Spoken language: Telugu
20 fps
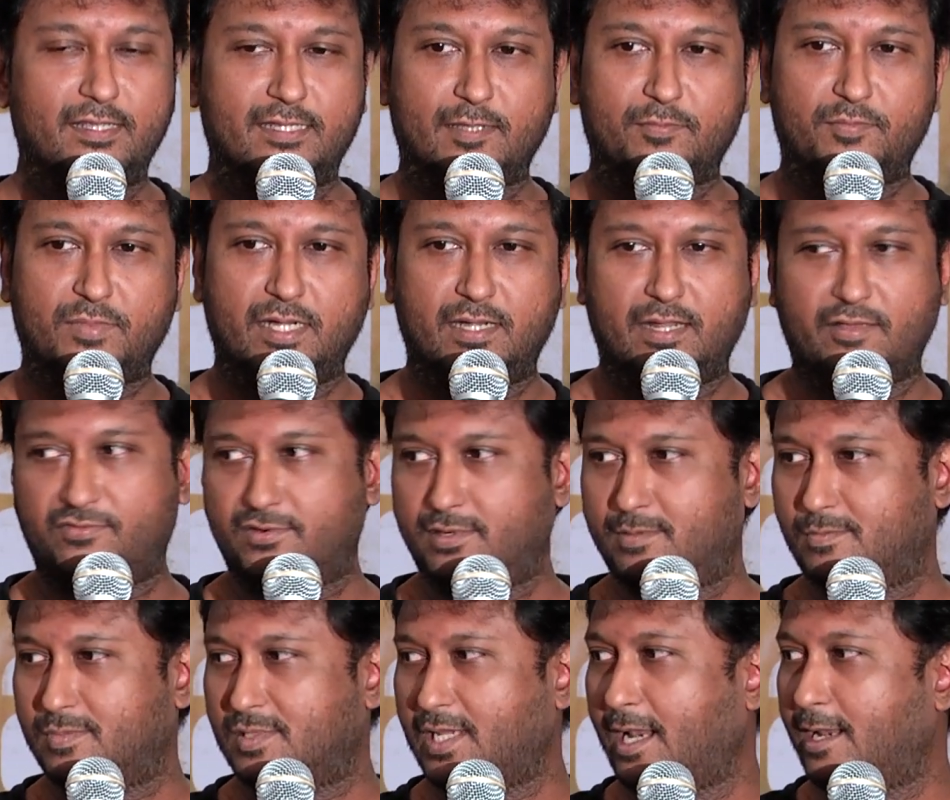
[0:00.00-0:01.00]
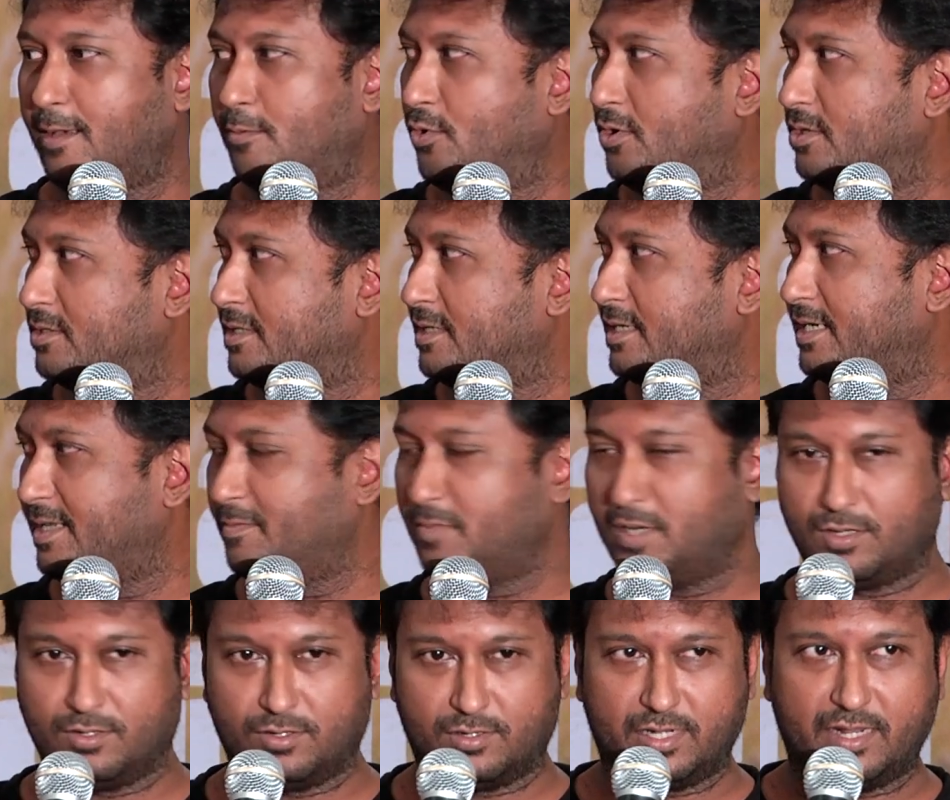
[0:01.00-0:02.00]
చెప్తే డెఫినెట్ చాలా బాగుందండి
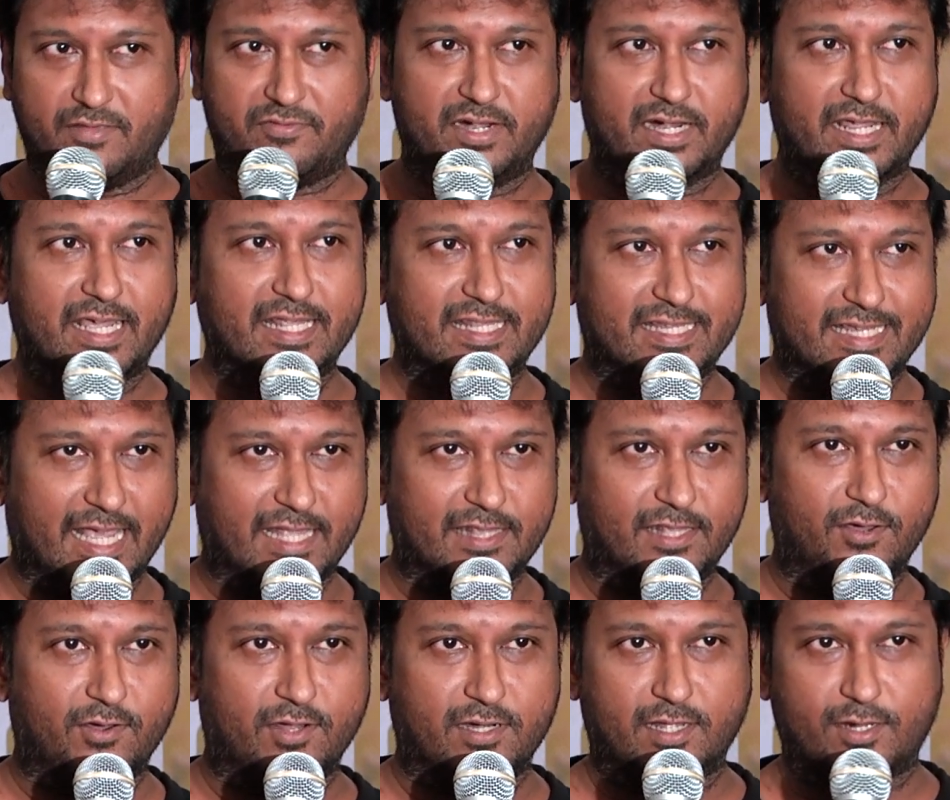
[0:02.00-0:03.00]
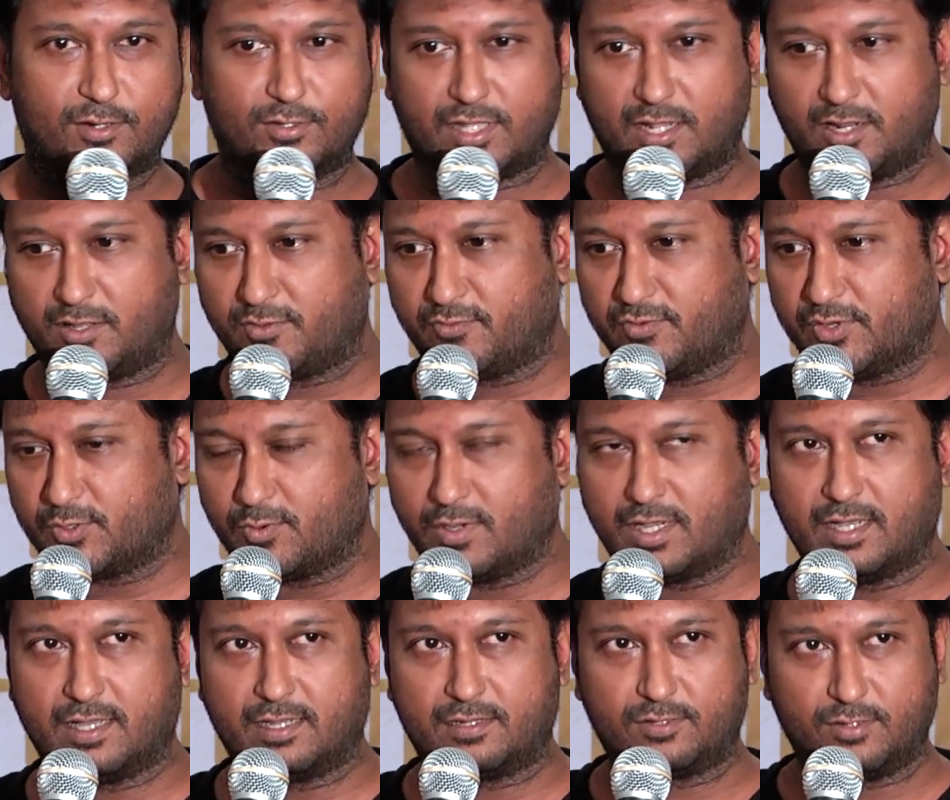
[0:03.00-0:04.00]
మనం డెఫినెట్గా ఇది చేద్దాం అన్నారు తర్వాత విశ్వ
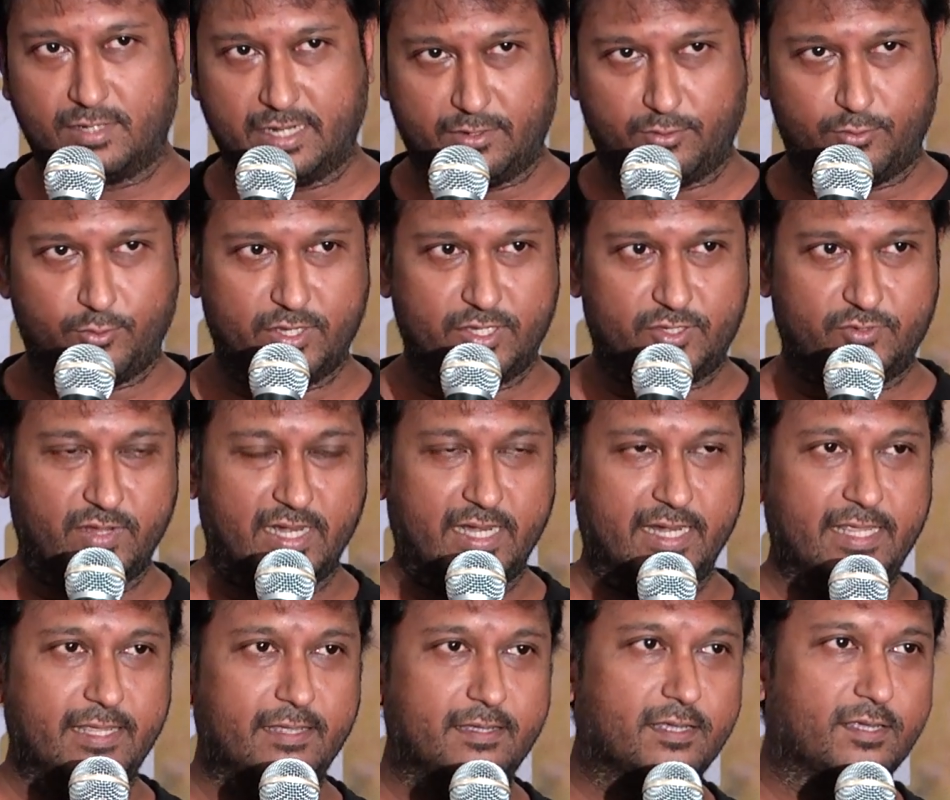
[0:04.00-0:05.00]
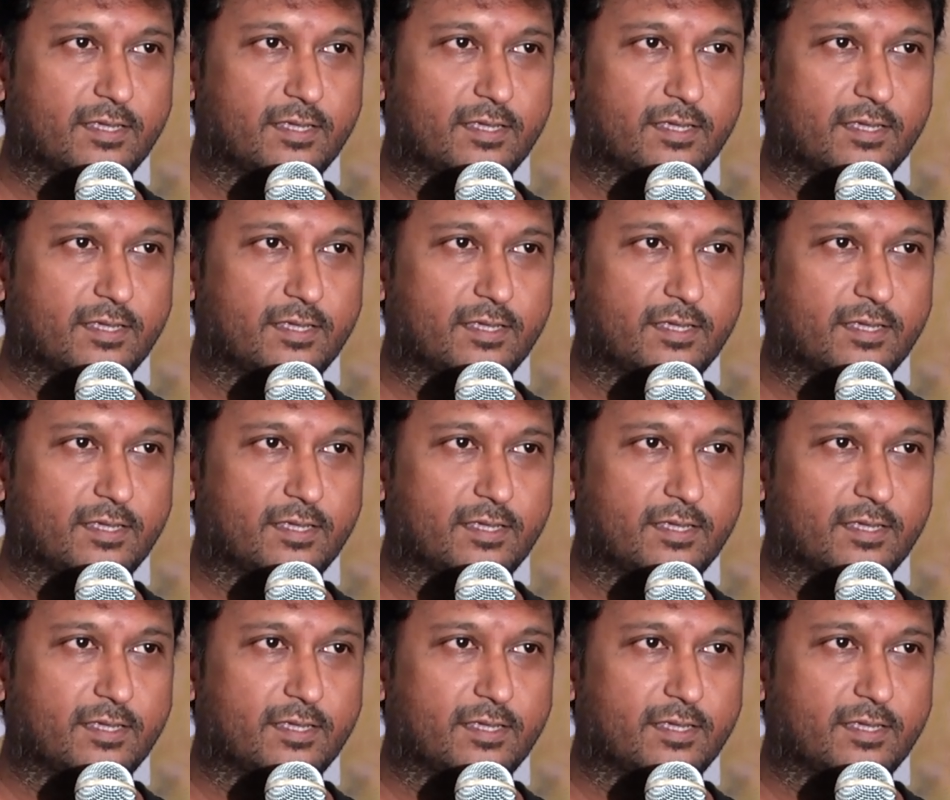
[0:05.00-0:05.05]
గారితో నేను యూఎస్ వెళ్ళి